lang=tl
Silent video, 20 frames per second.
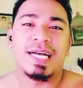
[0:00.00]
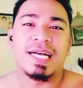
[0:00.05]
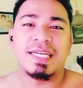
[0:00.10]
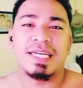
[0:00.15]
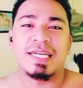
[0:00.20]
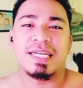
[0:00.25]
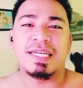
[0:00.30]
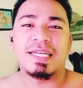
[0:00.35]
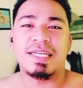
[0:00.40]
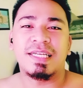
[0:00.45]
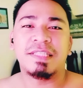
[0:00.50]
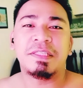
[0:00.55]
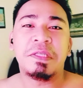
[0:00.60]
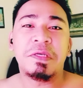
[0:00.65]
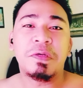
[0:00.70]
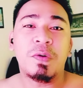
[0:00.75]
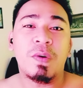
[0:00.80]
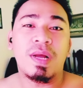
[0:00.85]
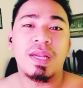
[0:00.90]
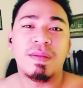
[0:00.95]

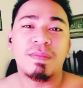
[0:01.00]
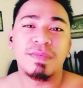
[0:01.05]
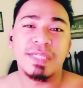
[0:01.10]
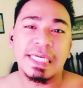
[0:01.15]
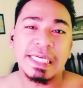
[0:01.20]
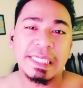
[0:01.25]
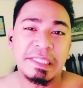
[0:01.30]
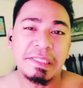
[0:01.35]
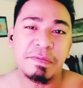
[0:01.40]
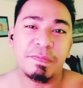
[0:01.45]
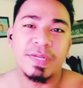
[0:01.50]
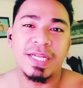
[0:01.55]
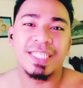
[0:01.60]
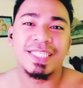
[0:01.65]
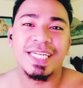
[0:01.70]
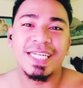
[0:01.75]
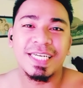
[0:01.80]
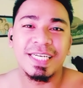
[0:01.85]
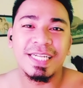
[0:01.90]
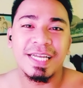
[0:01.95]
hindi ah, uh, ko alam na hindi
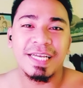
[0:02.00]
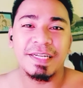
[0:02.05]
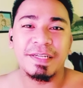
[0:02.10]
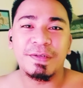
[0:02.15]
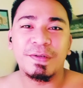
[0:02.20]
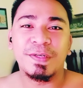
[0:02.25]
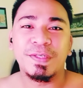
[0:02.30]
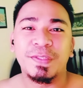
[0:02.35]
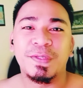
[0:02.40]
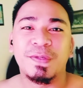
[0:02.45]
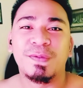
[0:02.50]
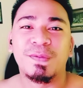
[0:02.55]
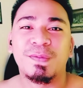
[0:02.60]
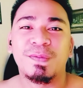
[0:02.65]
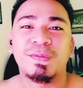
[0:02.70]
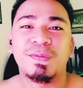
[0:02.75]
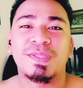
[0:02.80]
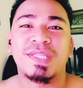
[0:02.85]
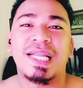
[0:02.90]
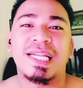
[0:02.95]
pala siya nagre-record so
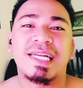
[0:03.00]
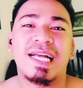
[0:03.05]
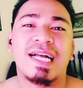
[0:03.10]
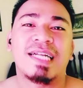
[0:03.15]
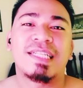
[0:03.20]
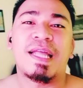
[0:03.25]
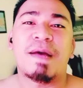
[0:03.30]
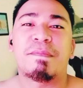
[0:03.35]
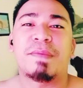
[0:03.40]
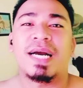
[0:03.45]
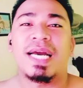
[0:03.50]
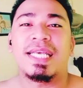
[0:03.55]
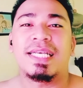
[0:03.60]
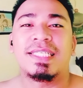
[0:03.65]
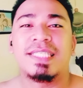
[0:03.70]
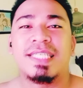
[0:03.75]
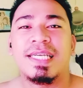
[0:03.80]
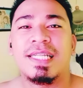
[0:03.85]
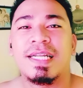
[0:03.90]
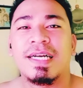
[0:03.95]
talagang
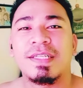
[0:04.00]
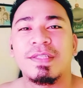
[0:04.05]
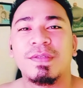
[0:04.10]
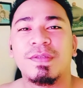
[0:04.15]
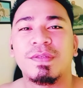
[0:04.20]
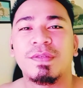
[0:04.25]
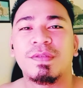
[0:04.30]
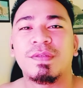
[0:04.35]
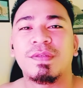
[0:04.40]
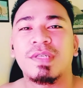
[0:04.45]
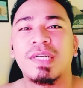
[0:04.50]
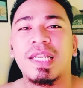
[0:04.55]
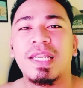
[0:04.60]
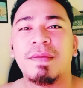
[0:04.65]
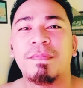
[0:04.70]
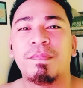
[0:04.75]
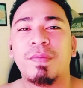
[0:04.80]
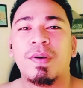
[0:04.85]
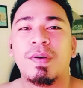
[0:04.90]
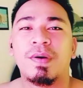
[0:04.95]
napakaiksi lang
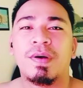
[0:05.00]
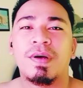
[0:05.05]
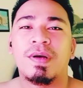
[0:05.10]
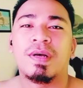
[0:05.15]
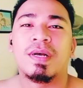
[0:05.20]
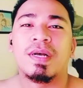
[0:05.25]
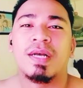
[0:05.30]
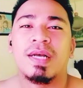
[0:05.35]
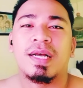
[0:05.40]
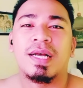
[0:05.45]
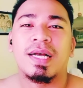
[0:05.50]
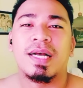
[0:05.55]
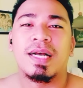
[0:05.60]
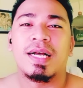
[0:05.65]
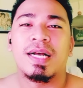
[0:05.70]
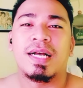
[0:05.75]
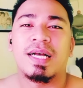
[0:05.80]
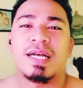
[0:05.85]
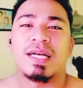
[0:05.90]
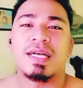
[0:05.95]
clip
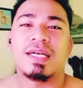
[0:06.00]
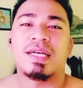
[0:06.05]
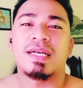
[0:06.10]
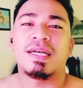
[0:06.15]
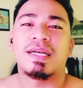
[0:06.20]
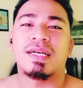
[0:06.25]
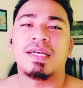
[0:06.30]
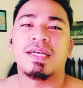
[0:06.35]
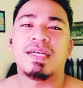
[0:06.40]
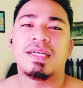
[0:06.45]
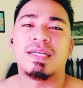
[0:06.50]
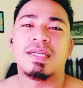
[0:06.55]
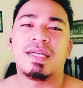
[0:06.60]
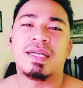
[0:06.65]
uh,